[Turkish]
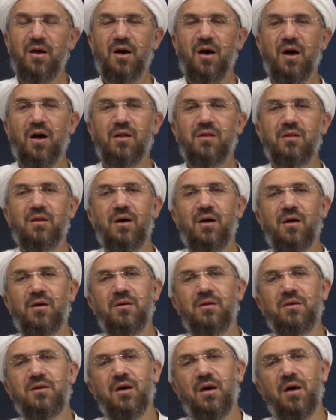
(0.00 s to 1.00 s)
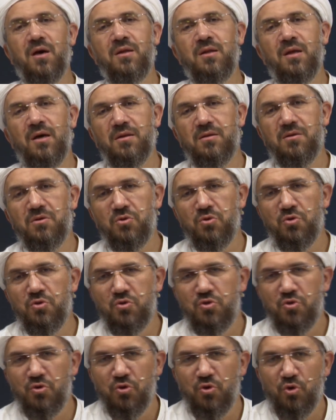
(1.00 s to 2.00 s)
Allah'ın kainatı
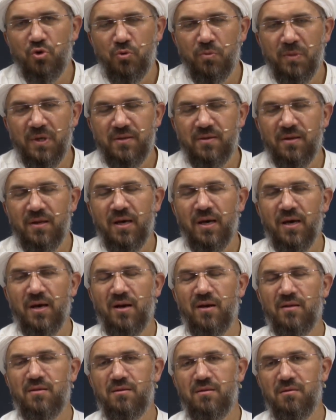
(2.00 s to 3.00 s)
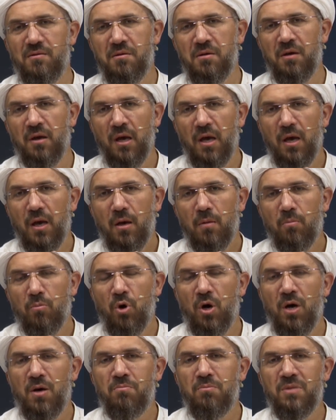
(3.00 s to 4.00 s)
yüz hürmetine yarattığı
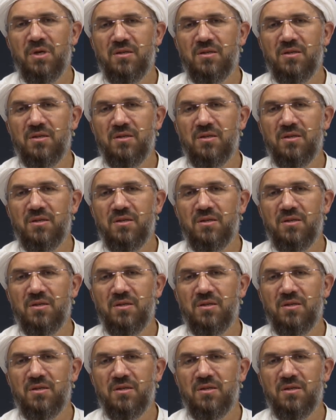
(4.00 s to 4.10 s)
Muhammed